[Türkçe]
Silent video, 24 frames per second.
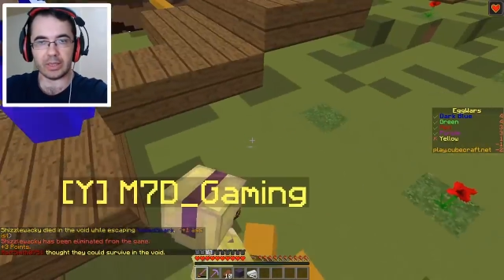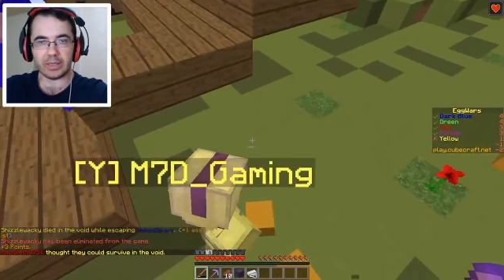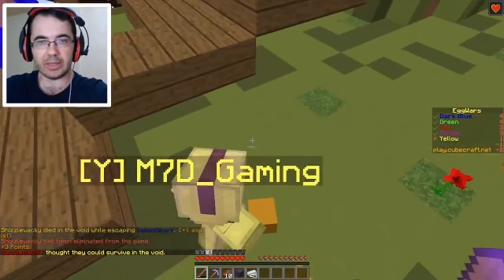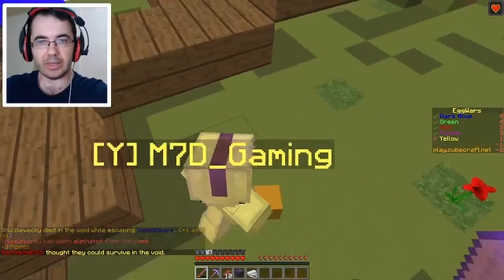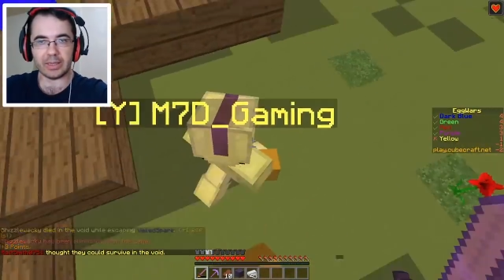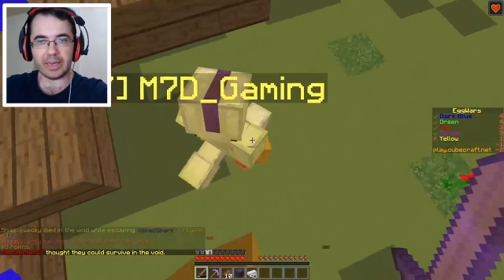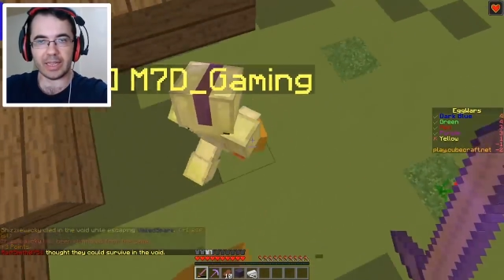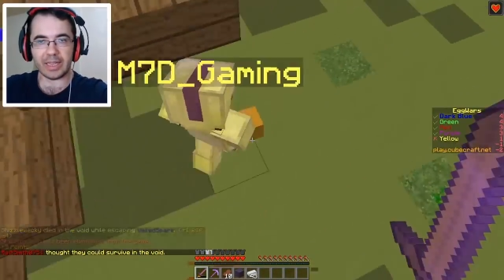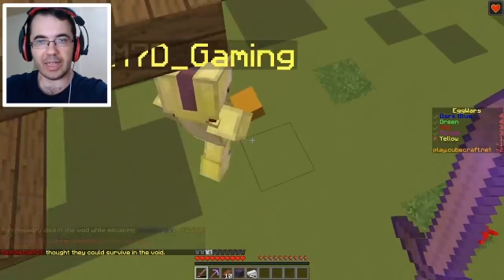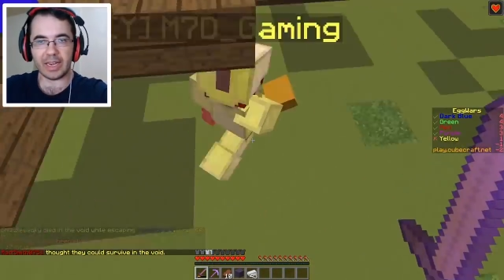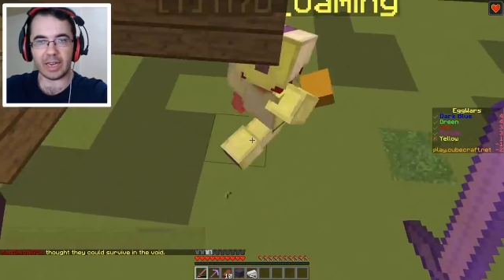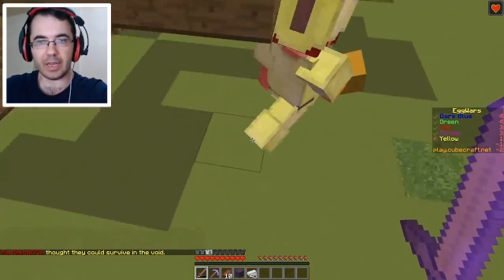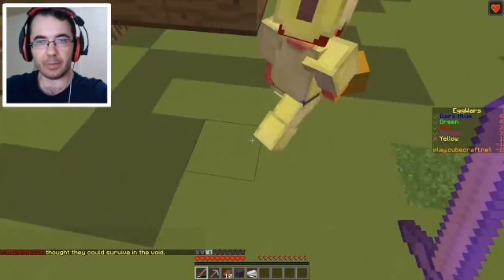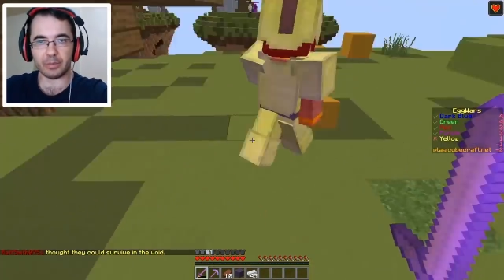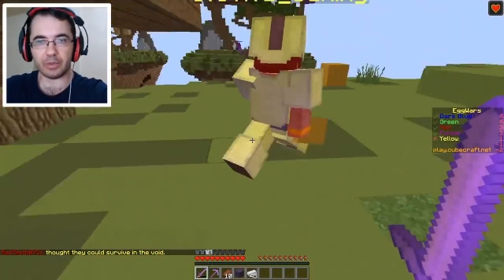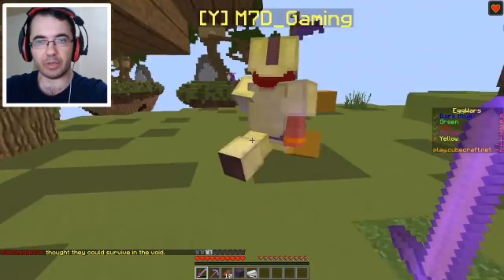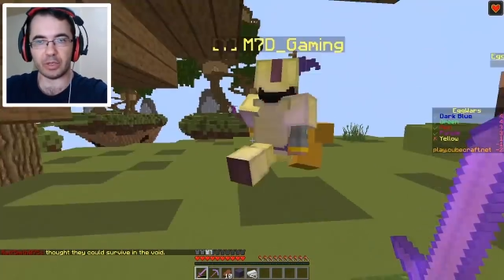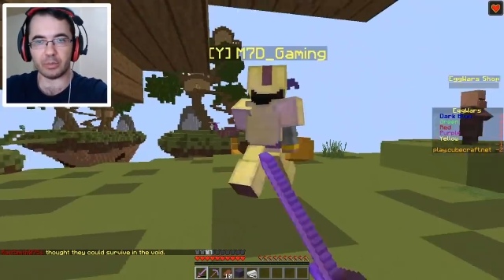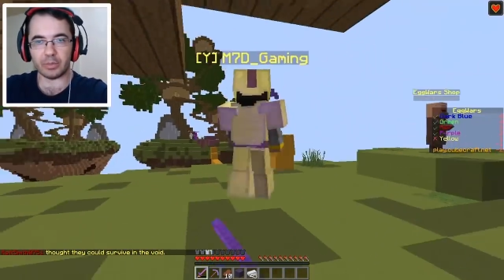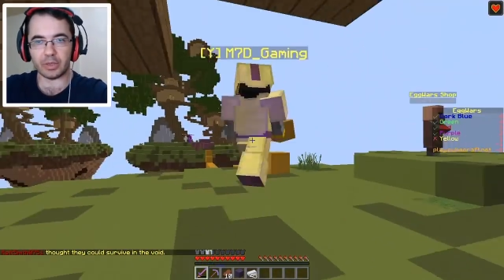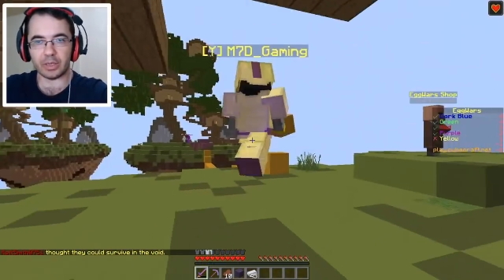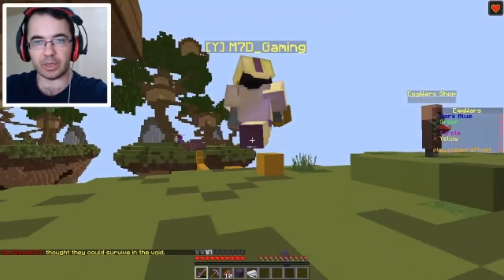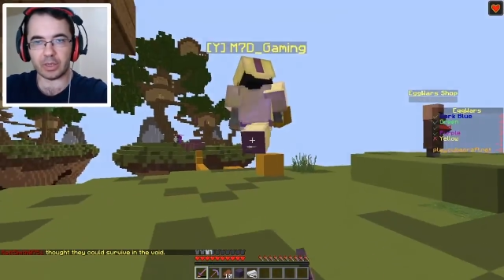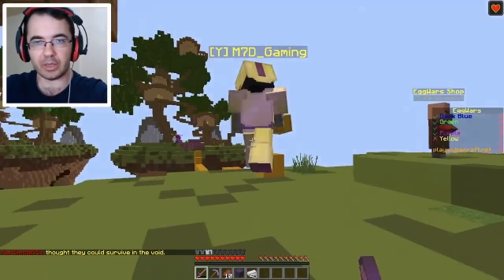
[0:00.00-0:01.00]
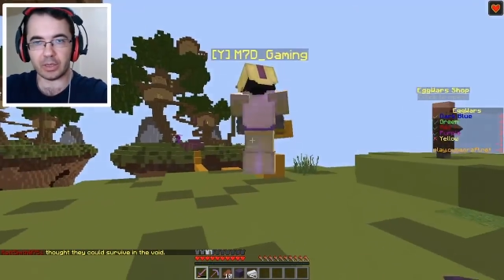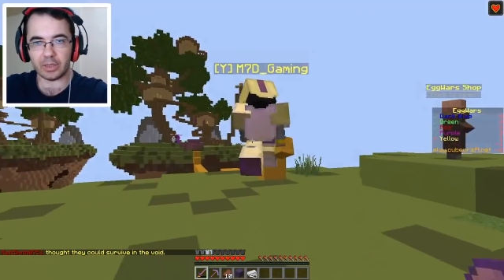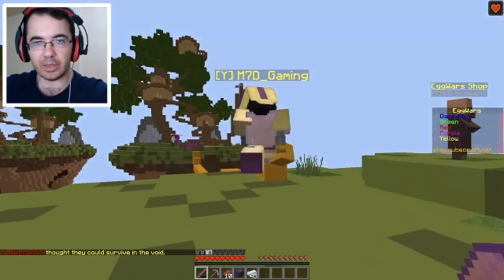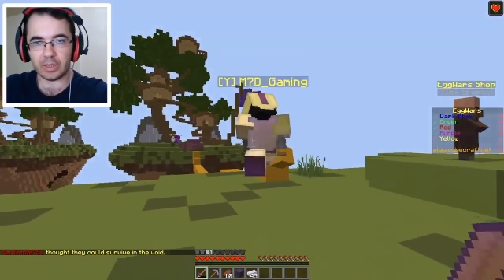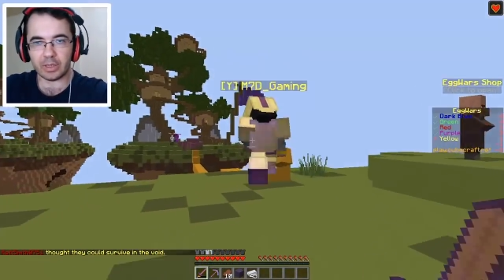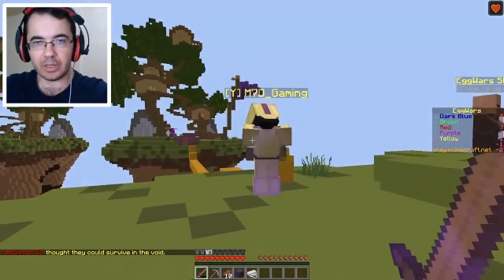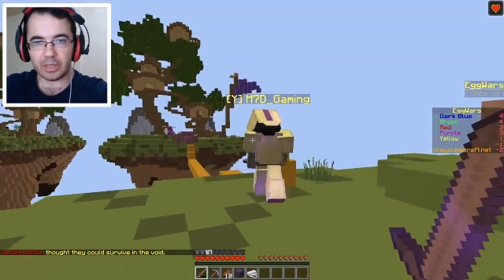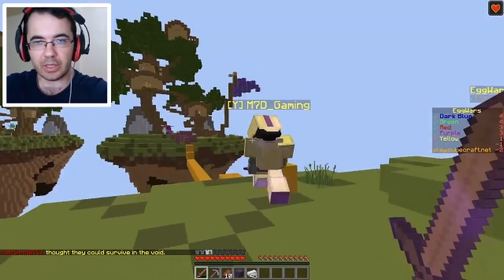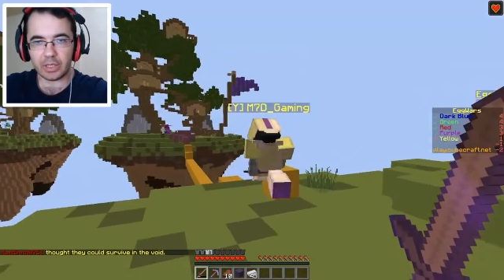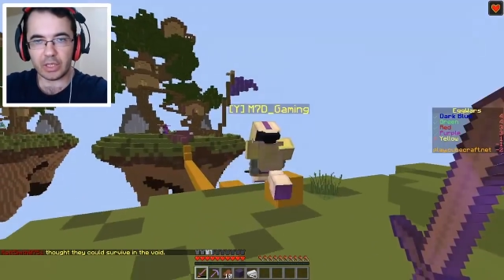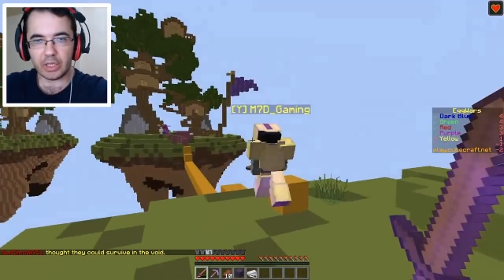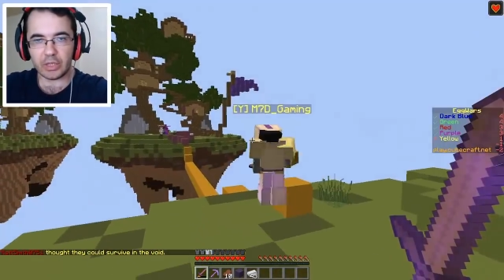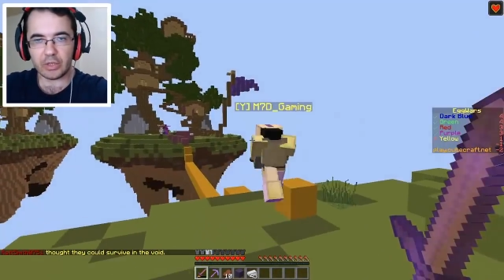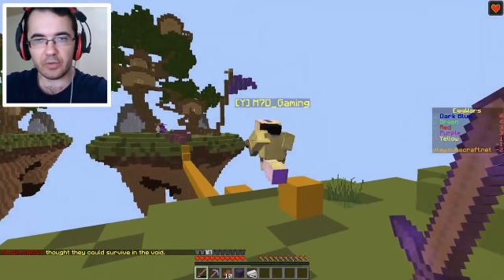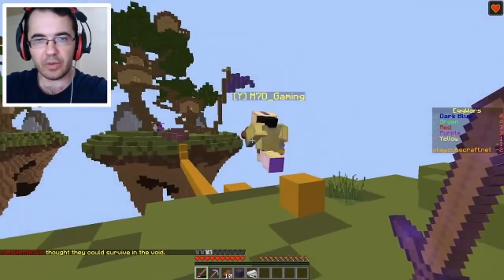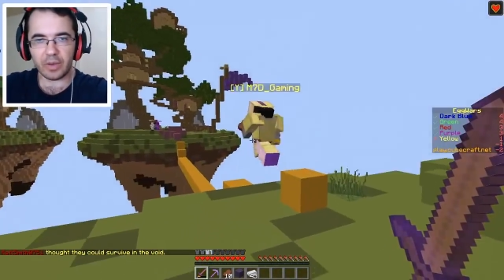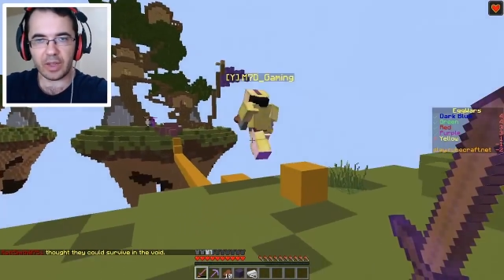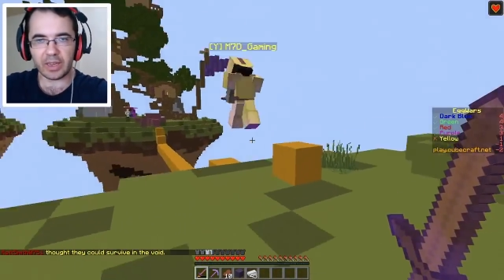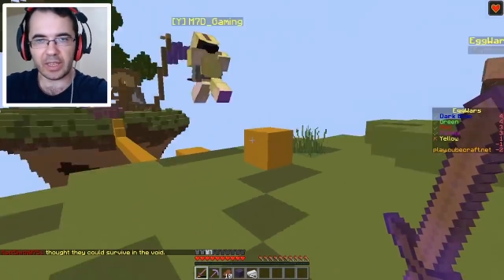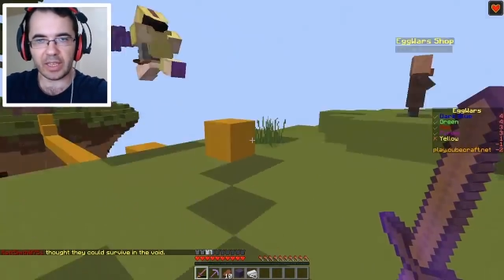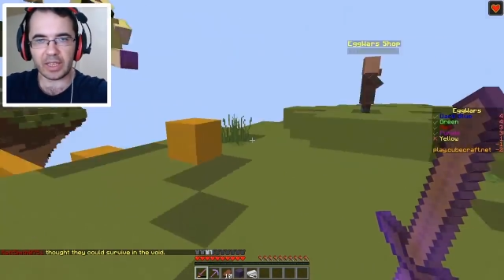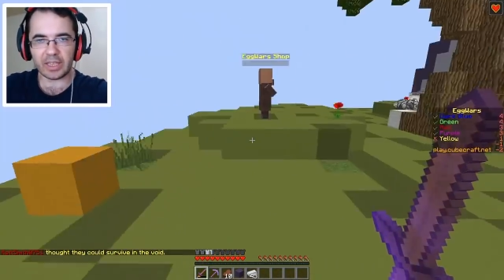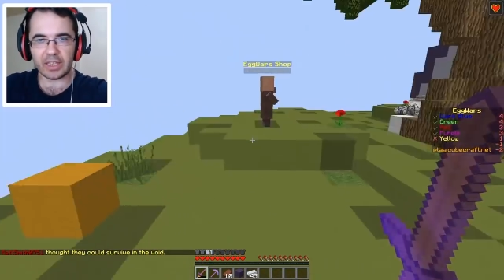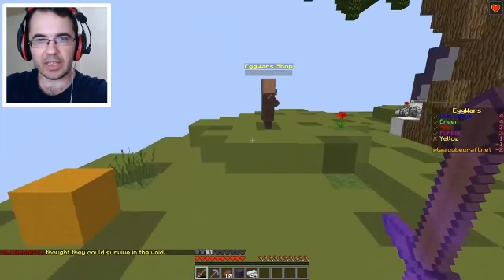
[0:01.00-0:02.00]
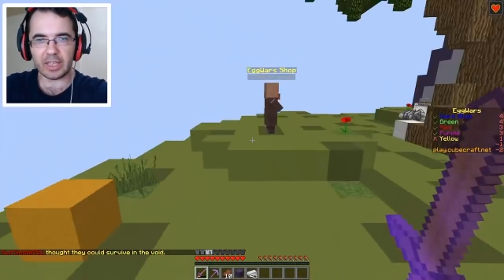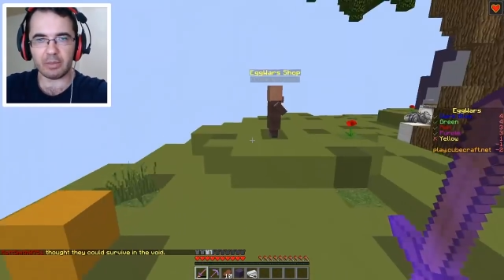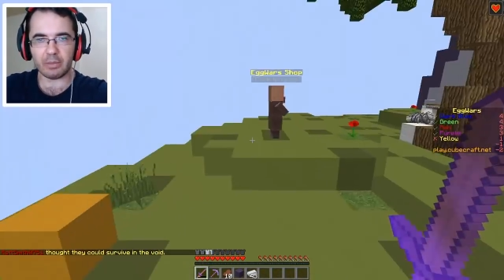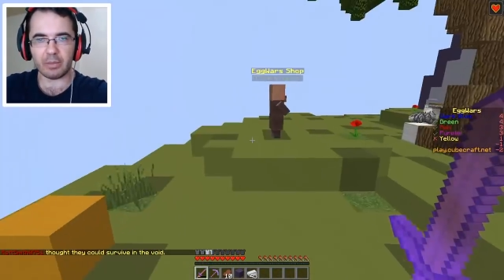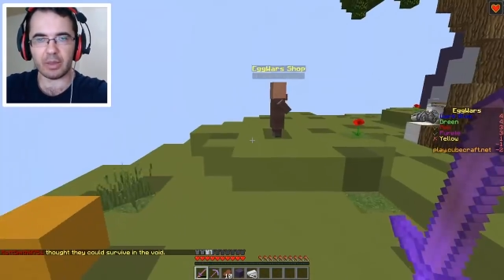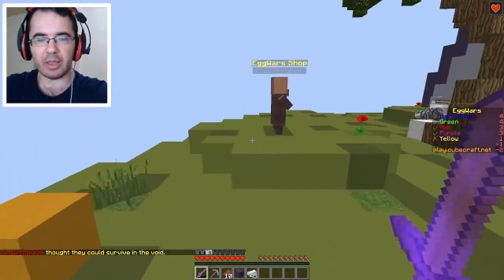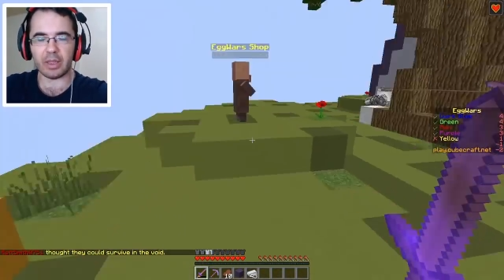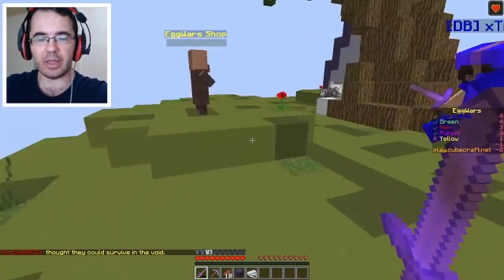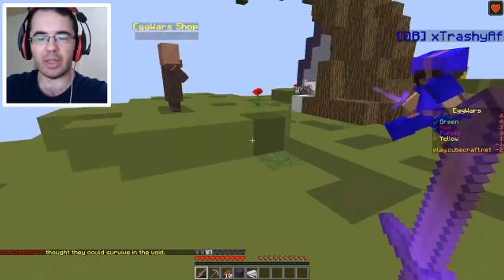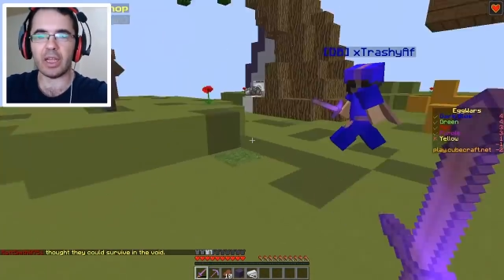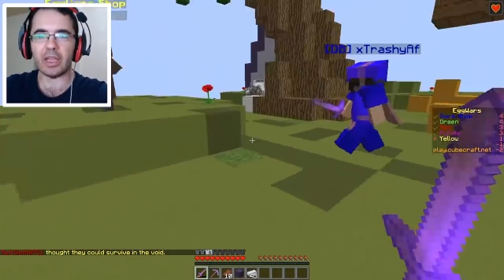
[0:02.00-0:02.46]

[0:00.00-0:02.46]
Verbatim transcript: neler yaptığımı hiç fark ettin mi?